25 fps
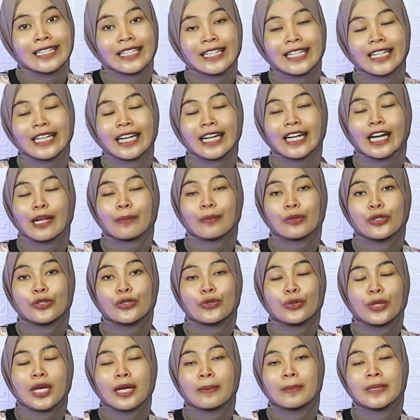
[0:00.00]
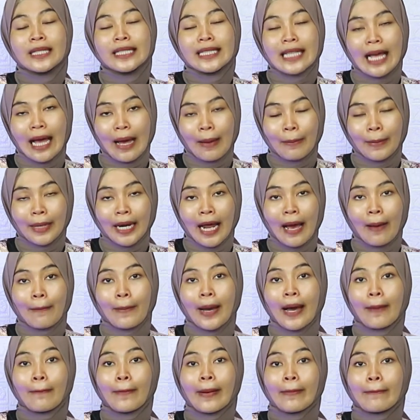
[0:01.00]
jadi kalian pun juga bisa
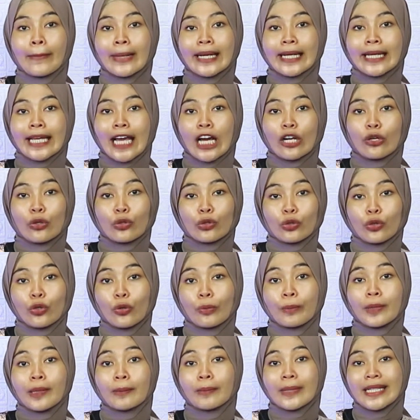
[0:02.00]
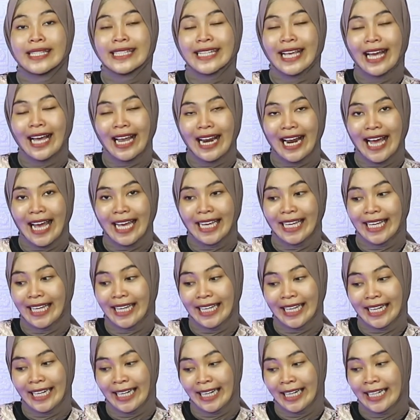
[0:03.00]
menambah pembelian untuk mimis yang
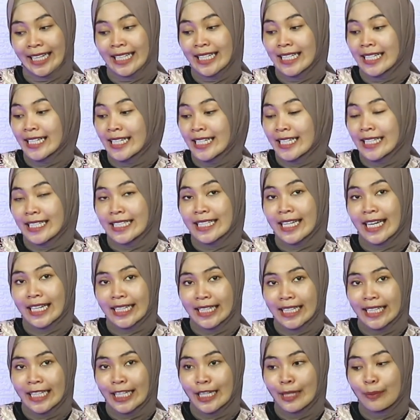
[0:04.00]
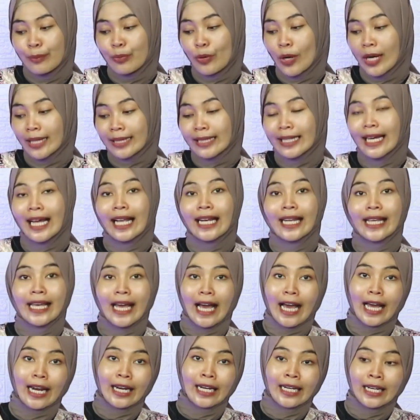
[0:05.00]
lain jadi buat
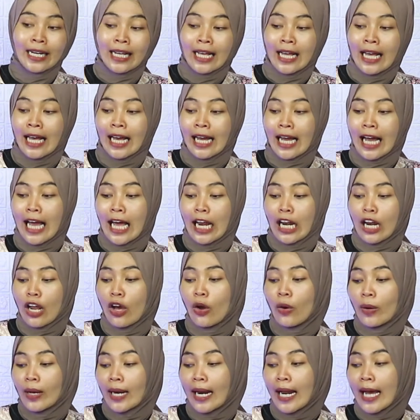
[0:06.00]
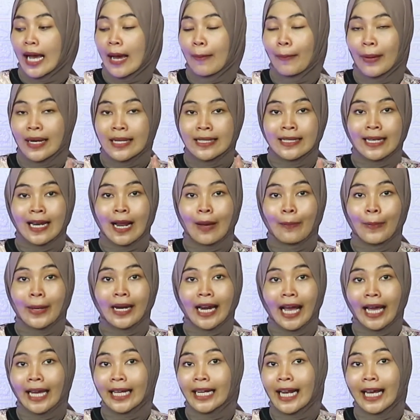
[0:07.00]
kalian kalau kelengkapan
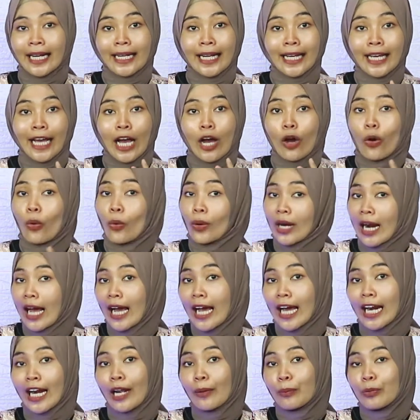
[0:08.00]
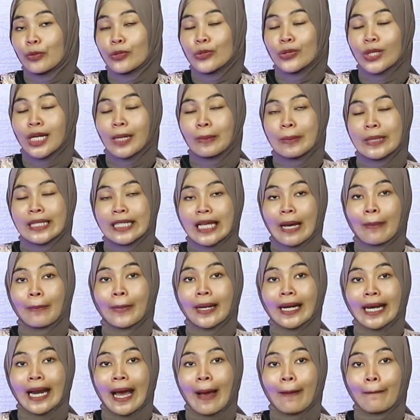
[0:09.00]
senapan angin ada yang kurang kalian pun juga bisa
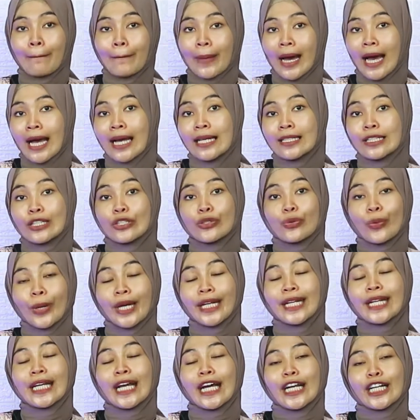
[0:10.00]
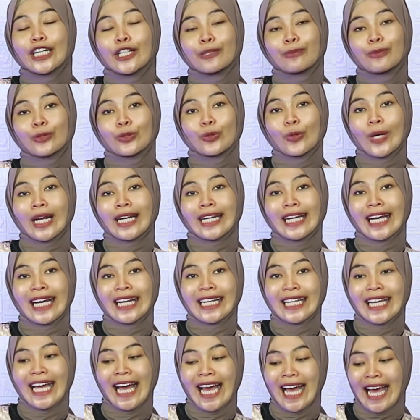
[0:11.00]
menambah sesuai dengan kebutuhan
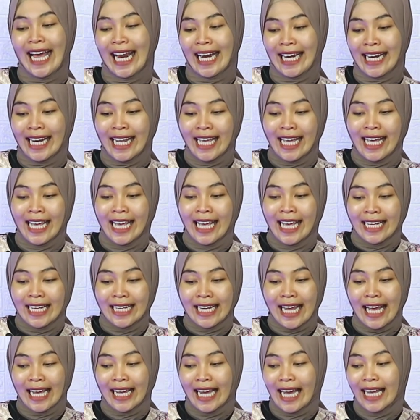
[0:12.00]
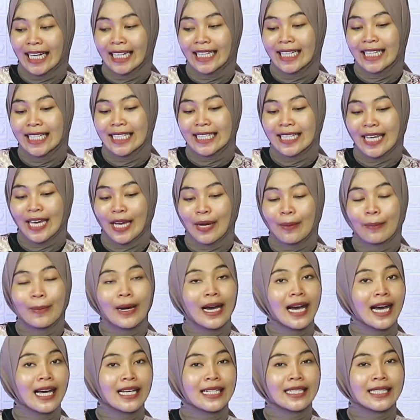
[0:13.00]
kalian Nah, kali ini saya
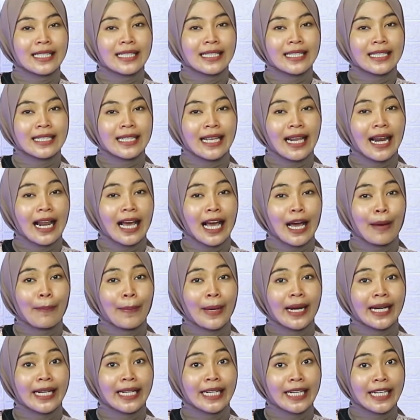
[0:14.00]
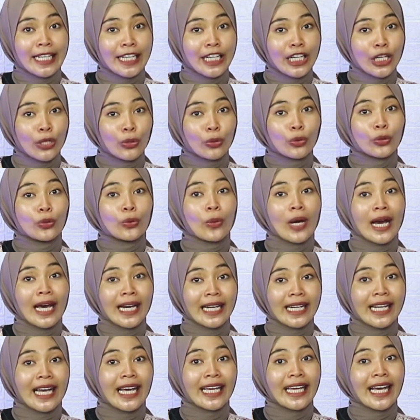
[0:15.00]
bahas kelengkapan ini untuk
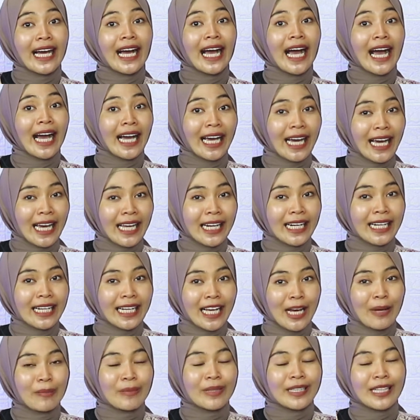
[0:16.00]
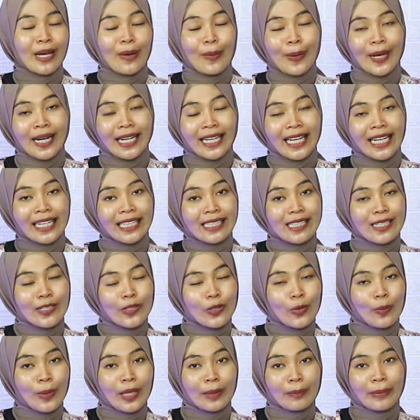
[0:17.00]
harga yang akan kami tawarkan
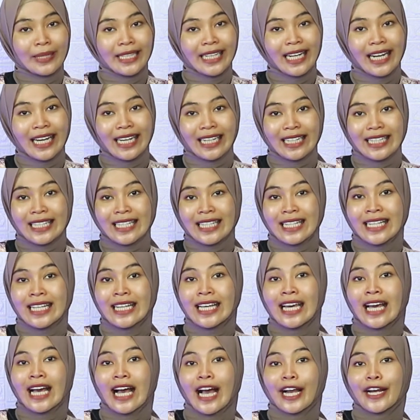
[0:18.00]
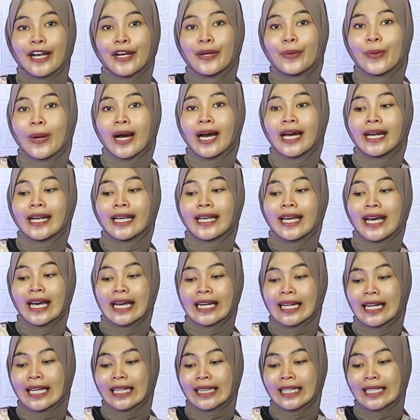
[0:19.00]
ke Sobat pedilers. Ada dua
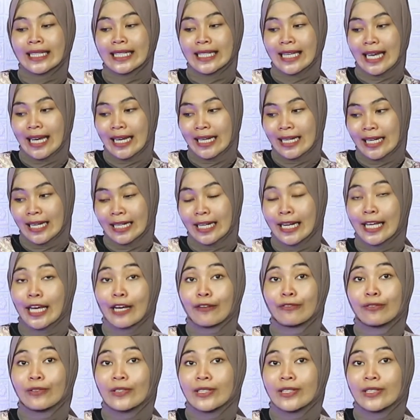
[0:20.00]
harga nantinya, ada yang